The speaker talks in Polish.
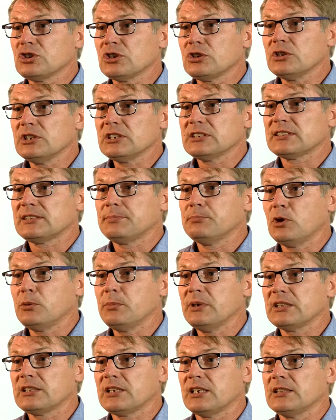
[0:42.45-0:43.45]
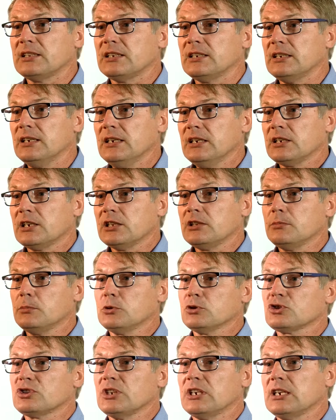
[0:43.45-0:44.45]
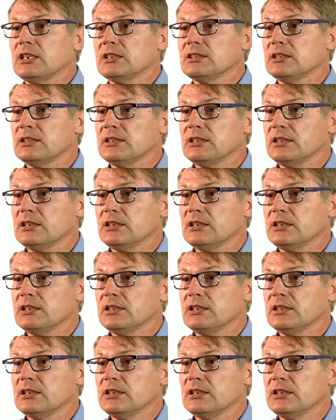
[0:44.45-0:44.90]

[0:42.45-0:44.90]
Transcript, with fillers: że to jest moment, kiedy, kiedy można e,